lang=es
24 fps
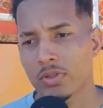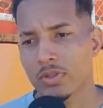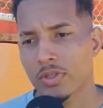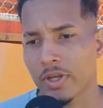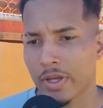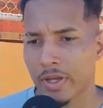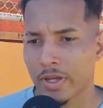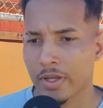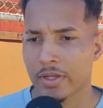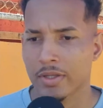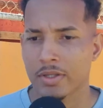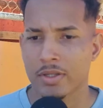
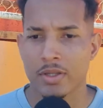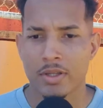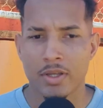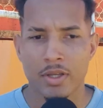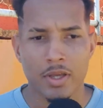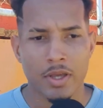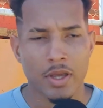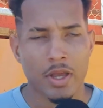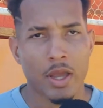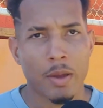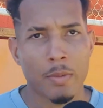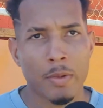Eh,
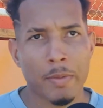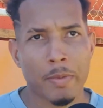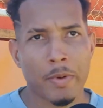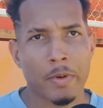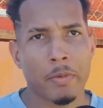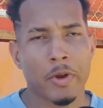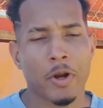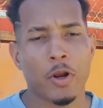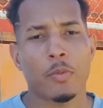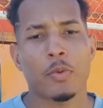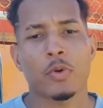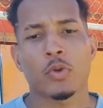es mi
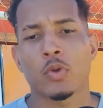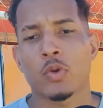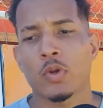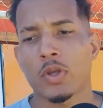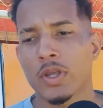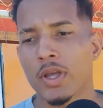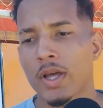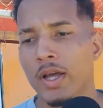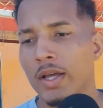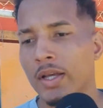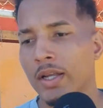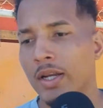primera
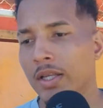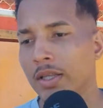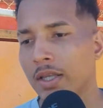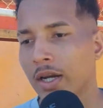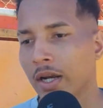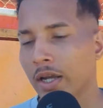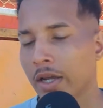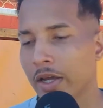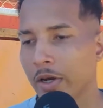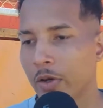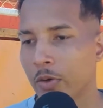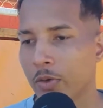oportunidad en el
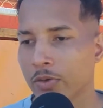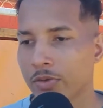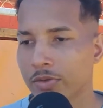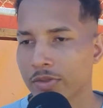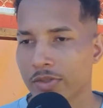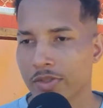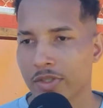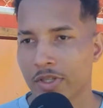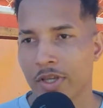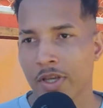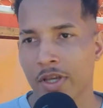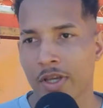extranjero
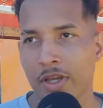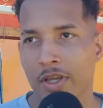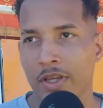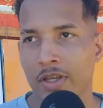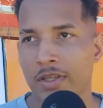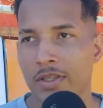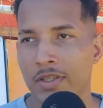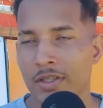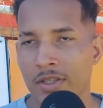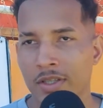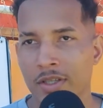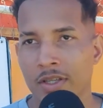y
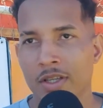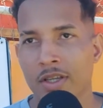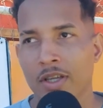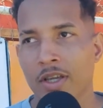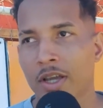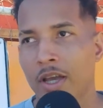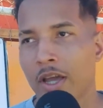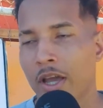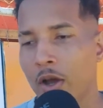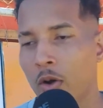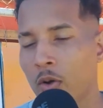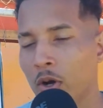
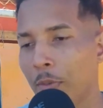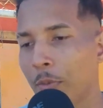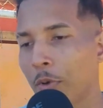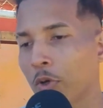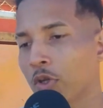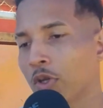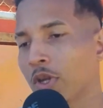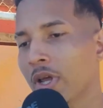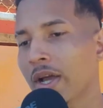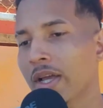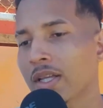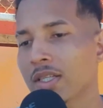es una
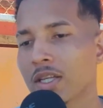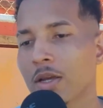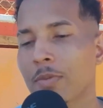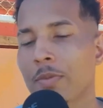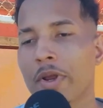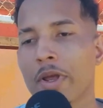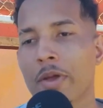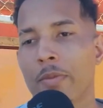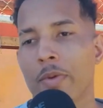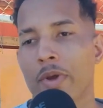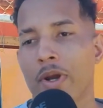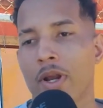oportunidad que
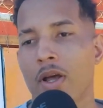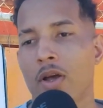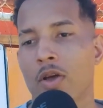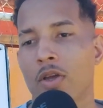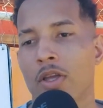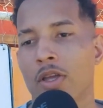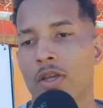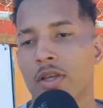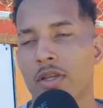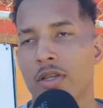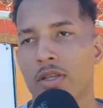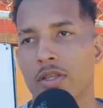siempre he esperado
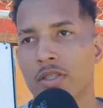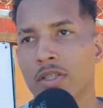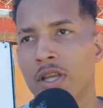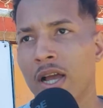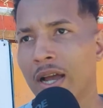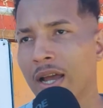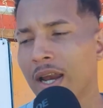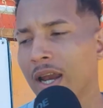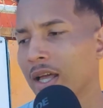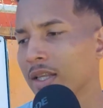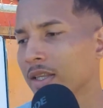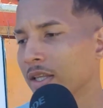y ya
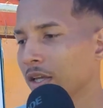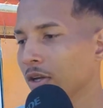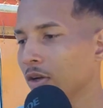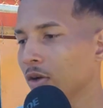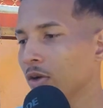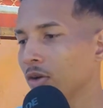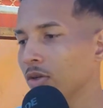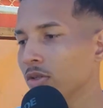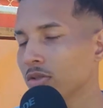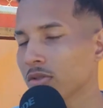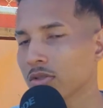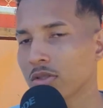que la
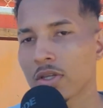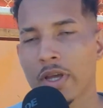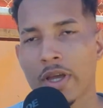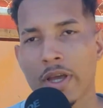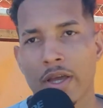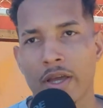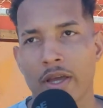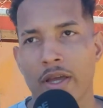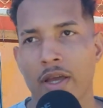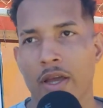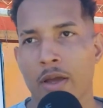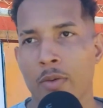tengo,
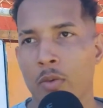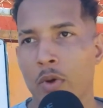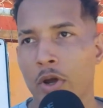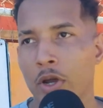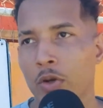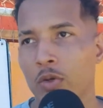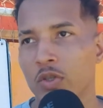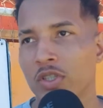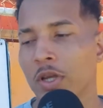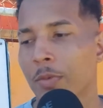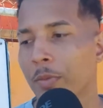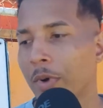es
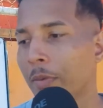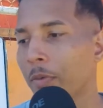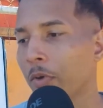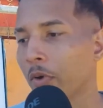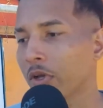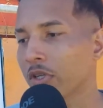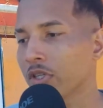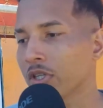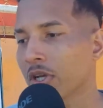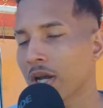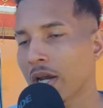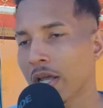bueno siempre
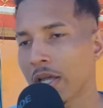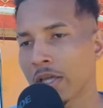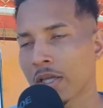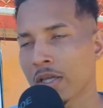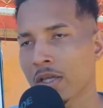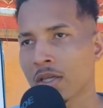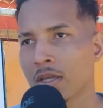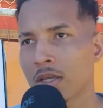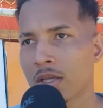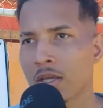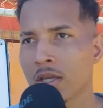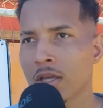aprovecharla y,
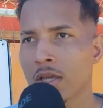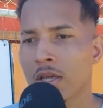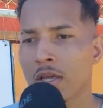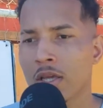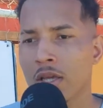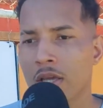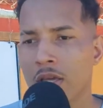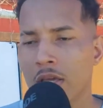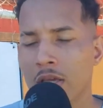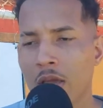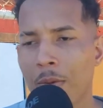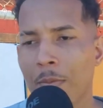
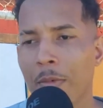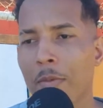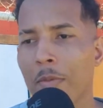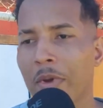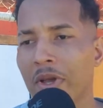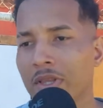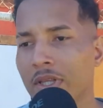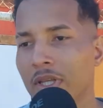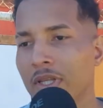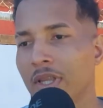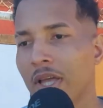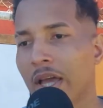en mi
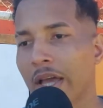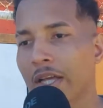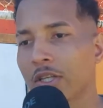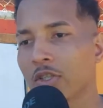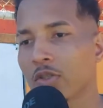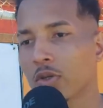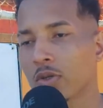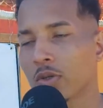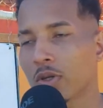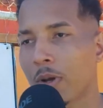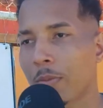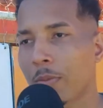mente está
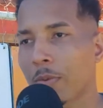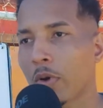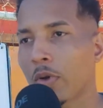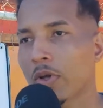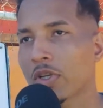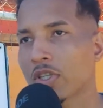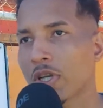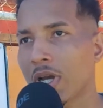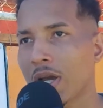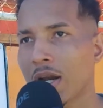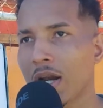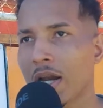eso,
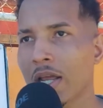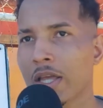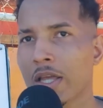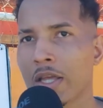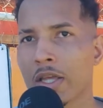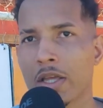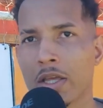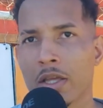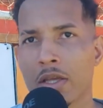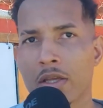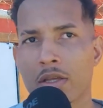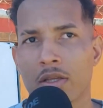aprovecharla
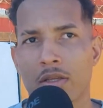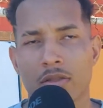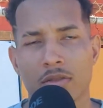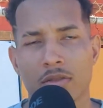y,